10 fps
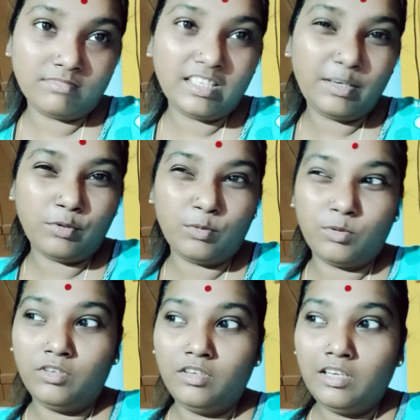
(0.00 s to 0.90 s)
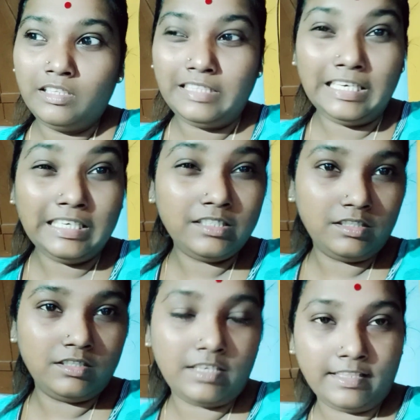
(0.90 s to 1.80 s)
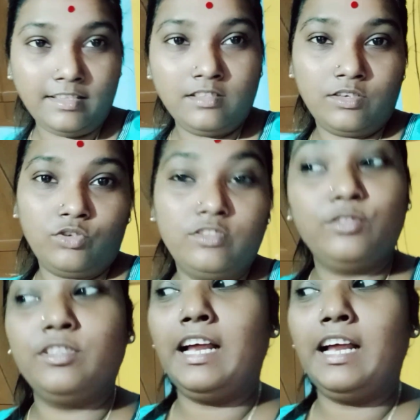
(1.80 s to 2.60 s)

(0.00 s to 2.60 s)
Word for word: কি বলবো তেলের জিনিস খেতে ইচ্ছে করছে তো